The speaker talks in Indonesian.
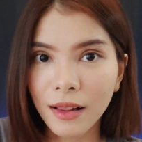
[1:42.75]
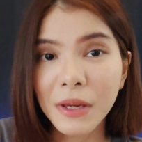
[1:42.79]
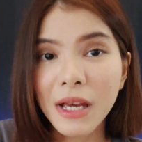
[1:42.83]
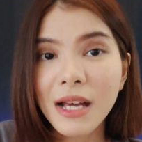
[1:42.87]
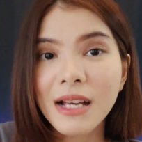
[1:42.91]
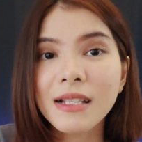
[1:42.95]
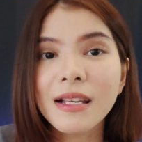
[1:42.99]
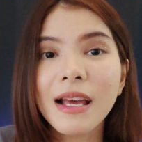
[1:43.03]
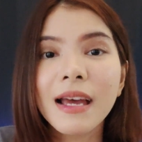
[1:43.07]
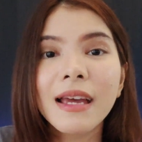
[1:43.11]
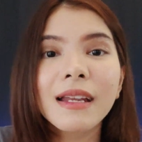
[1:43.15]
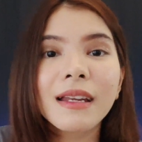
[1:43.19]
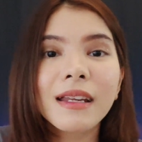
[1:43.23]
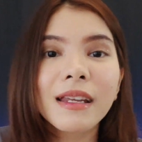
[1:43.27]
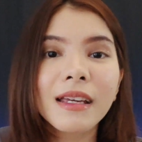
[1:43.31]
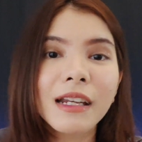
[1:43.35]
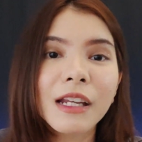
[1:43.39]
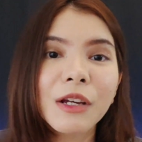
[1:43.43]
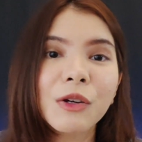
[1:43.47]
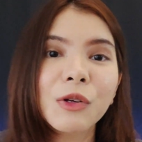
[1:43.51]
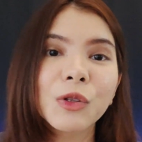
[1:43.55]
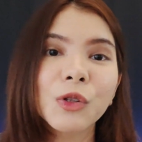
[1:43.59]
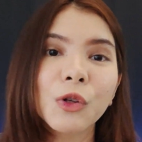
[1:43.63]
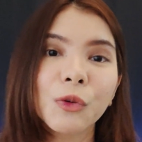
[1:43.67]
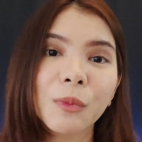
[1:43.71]
Biasain
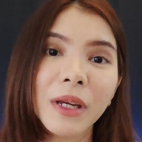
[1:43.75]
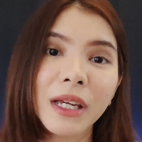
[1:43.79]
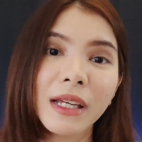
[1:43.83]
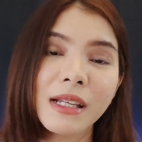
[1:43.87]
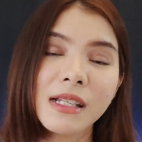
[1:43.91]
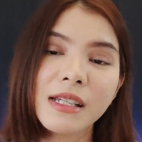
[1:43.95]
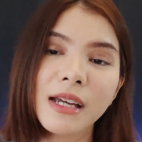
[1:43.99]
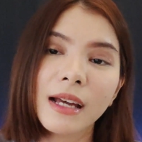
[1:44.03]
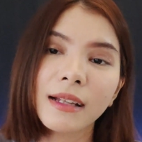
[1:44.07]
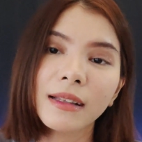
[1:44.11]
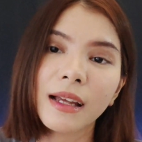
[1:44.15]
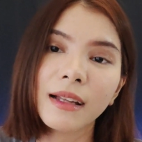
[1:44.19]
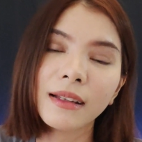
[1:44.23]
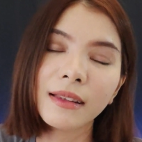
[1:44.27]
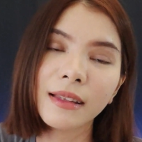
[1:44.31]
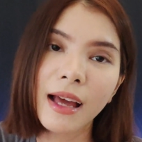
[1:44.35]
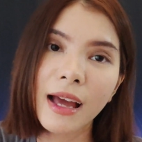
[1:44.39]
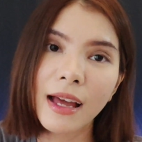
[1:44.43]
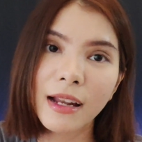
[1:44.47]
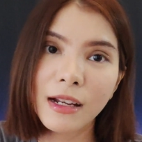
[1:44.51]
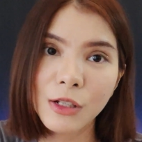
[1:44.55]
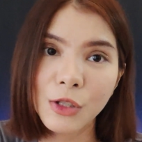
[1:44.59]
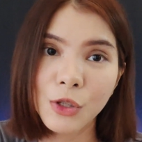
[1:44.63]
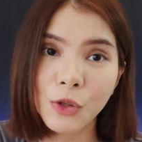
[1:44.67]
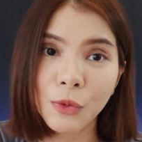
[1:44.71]
diri untuk bikin
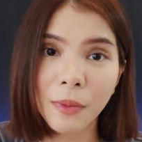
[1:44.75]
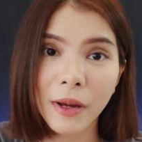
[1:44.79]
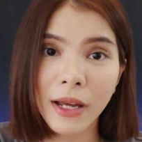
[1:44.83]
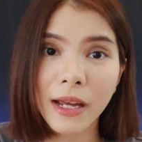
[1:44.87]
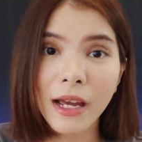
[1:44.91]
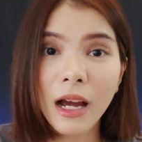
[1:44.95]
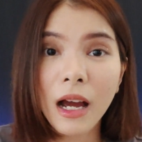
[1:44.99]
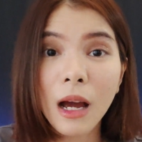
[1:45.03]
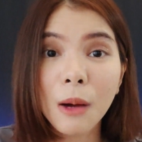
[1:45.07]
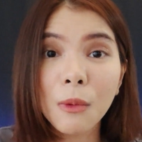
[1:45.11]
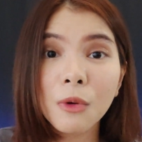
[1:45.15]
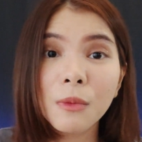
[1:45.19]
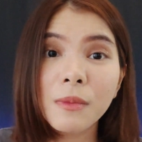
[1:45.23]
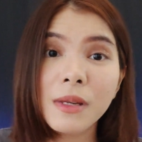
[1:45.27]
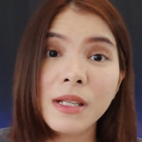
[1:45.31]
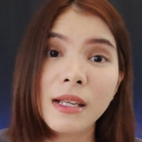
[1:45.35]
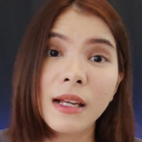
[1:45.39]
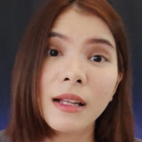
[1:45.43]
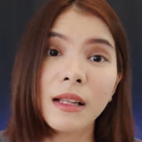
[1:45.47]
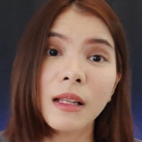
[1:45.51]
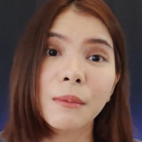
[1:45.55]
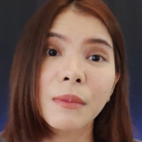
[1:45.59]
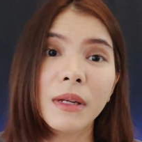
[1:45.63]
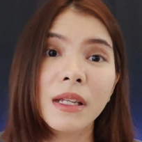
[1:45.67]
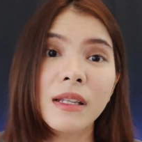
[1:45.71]
catatan supaya kamu
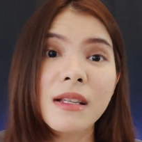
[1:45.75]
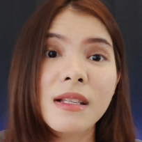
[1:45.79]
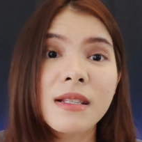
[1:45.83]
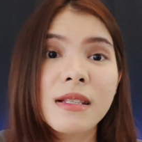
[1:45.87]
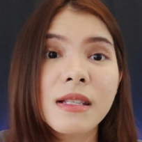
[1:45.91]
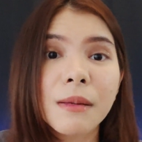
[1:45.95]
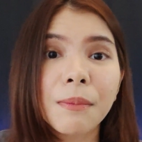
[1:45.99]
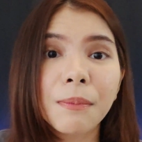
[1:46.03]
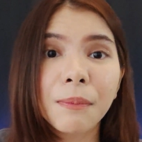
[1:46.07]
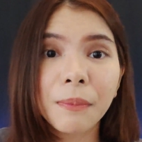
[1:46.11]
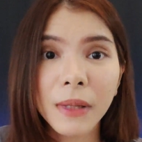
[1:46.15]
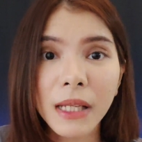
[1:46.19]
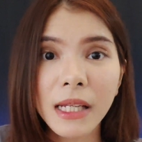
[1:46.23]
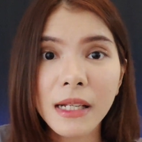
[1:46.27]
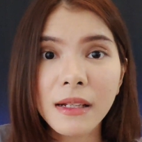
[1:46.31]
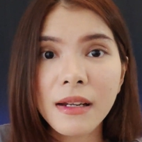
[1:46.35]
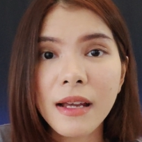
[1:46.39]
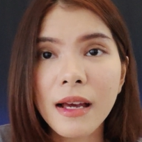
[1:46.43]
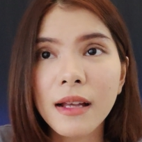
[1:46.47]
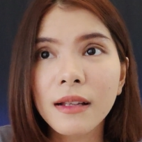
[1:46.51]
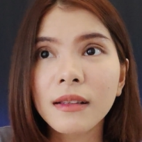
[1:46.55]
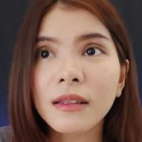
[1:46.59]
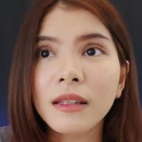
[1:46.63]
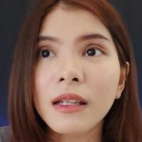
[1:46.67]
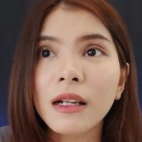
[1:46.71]
bisa lebih disiplin
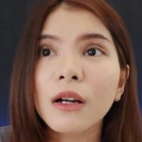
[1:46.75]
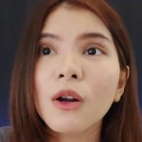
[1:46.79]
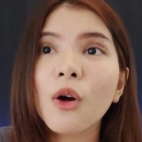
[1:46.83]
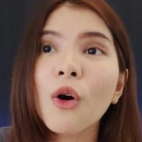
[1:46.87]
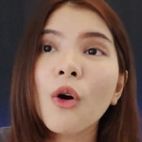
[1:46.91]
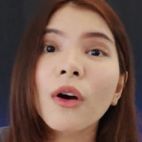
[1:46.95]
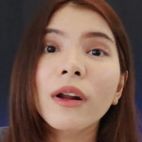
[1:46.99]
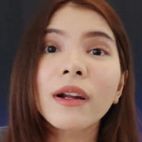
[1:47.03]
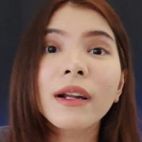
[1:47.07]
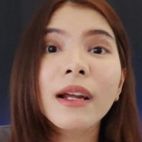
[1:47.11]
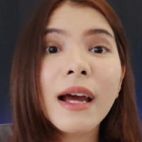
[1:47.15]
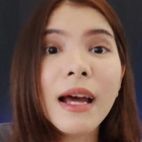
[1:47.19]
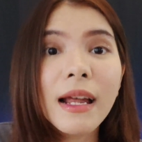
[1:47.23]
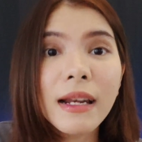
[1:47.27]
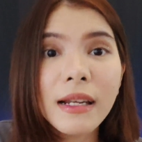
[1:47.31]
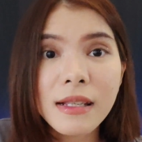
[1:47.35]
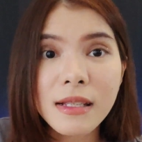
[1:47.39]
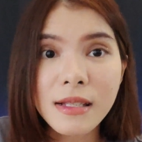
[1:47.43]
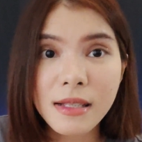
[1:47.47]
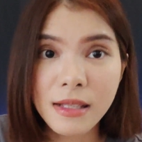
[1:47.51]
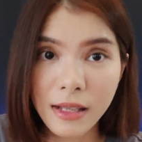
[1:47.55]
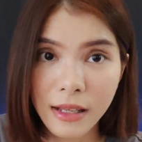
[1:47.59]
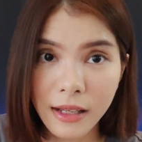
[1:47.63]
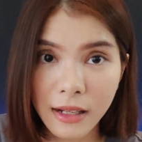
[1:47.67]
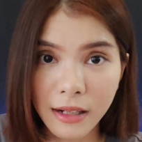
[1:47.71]
dan
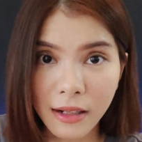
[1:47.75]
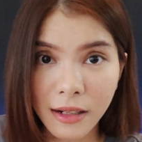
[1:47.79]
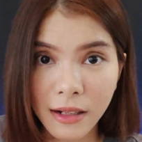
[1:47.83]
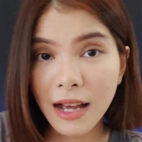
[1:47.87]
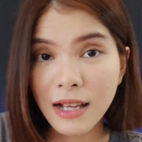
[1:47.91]
terorganisir.